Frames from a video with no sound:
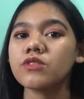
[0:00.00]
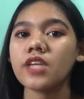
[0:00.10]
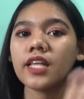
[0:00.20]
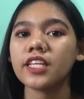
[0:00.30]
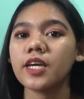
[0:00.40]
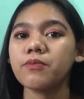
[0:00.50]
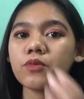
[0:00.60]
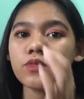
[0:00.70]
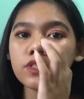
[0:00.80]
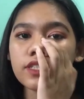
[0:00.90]
kung saan kayo
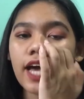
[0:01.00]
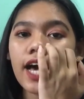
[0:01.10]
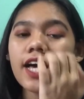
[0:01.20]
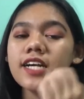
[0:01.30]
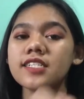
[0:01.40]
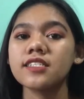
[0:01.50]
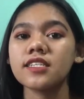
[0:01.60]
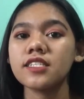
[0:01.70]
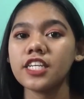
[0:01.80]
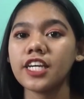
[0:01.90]
pumunta,
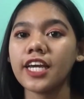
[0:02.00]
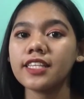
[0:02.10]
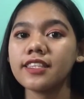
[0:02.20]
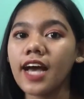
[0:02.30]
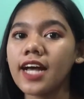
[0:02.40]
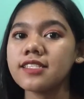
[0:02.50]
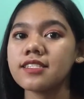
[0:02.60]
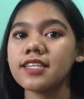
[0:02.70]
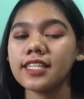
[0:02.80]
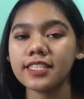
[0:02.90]
sa sing and
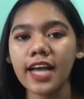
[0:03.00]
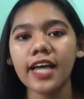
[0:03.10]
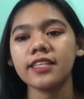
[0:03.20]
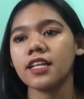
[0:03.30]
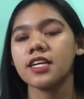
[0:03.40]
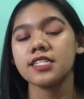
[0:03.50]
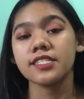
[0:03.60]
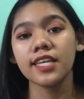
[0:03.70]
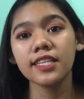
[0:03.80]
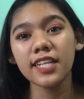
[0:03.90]
dance, ganyan.
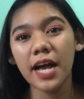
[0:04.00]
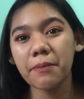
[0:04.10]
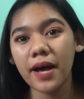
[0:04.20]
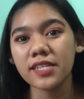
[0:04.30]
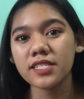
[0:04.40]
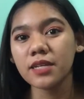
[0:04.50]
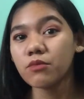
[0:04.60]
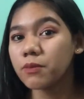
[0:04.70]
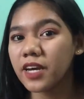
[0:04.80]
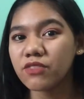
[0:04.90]
San nga ba?
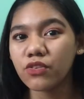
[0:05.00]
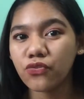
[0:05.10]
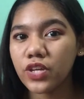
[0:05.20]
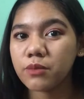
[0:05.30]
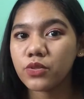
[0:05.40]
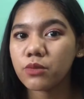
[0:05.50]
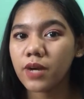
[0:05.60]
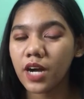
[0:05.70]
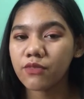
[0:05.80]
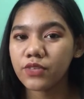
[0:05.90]
San mo ba ifi-film yung
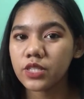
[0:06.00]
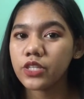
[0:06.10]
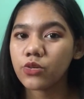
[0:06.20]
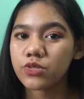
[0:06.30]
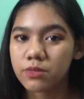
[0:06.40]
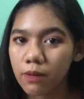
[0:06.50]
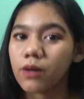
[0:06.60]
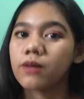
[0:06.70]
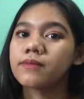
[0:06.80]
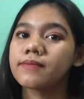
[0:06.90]
mga videos mo?